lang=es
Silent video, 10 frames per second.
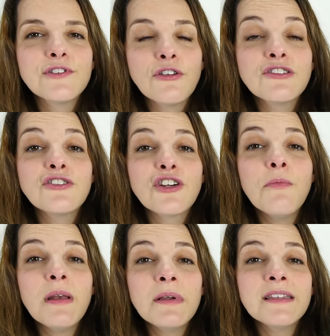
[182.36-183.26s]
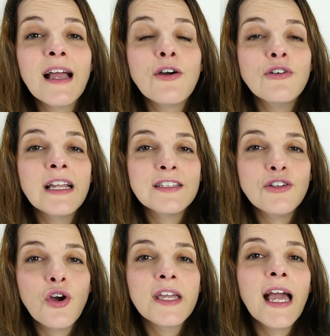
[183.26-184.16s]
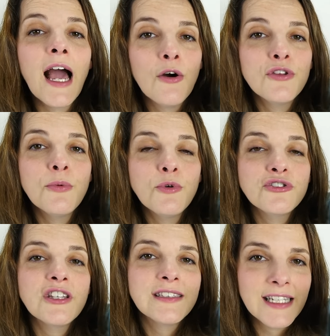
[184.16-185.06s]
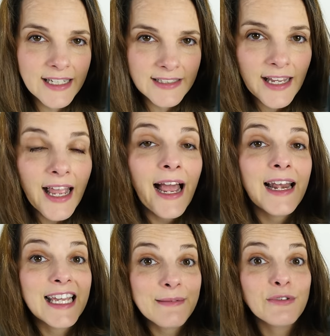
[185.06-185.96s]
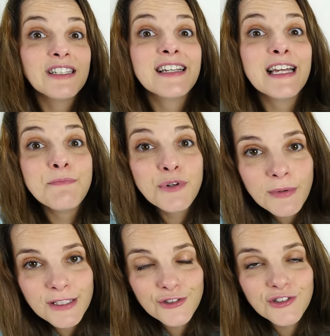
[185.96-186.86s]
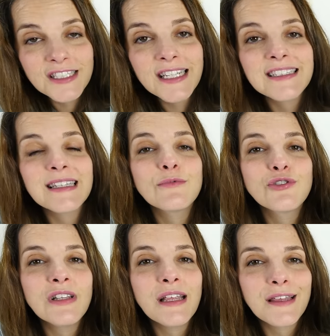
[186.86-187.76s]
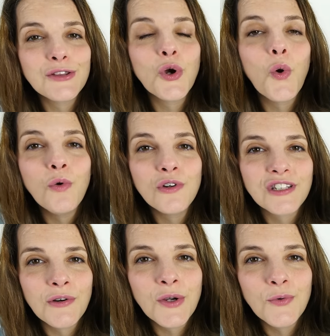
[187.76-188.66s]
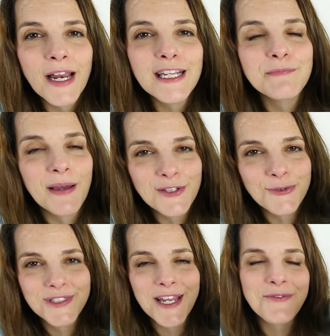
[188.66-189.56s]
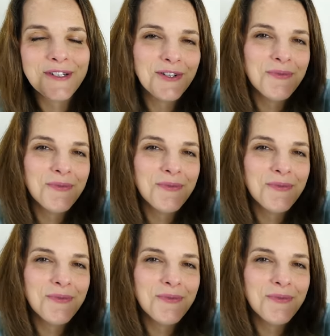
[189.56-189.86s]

Todo esto se complementa con la tecnología Audio Boost 3, a la que vamos a sacar provecho si estamos utilizando unos auriculares para escuchar nuestros